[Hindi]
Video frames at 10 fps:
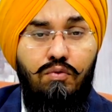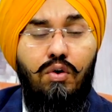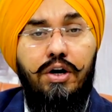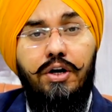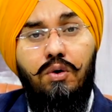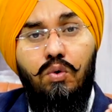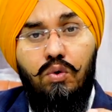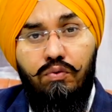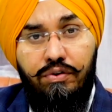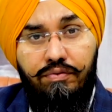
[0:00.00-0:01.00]
फोर्टी टू
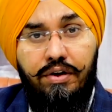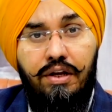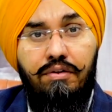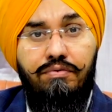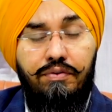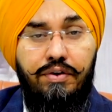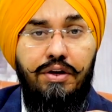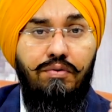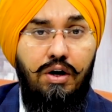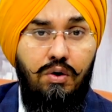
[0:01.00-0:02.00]
टू फिफ्टी
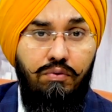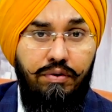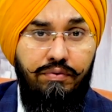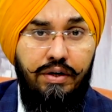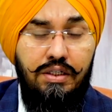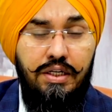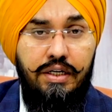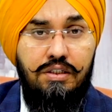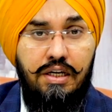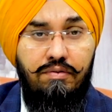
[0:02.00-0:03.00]
फिफ्टी वन टू
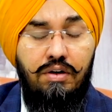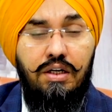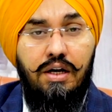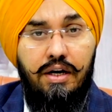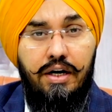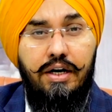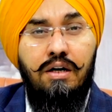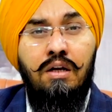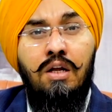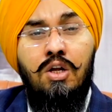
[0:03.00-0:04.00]
फिफ्टी सेवन या एट